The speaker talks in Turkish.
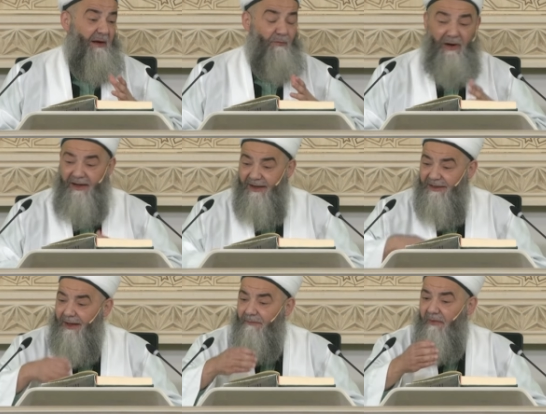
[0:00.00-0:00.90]
Mübarek
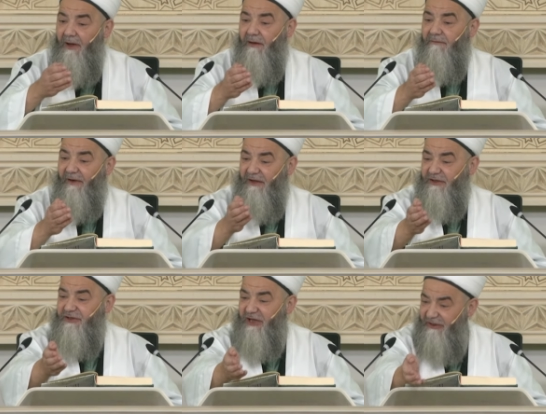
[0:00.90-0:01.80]
adam.
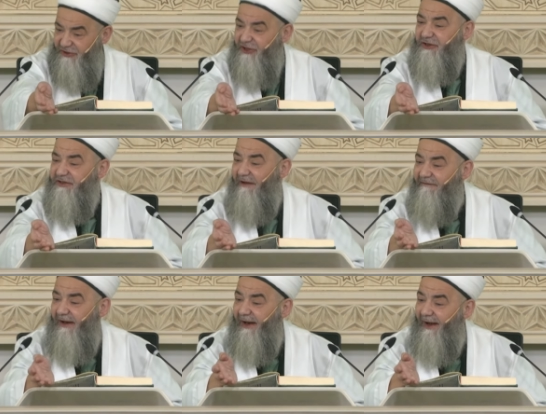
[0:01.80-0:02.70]
Fakirin canı çıktı
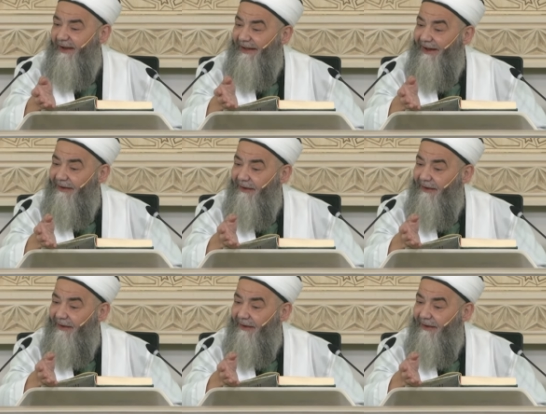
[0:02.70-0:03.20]
sen verene kadar.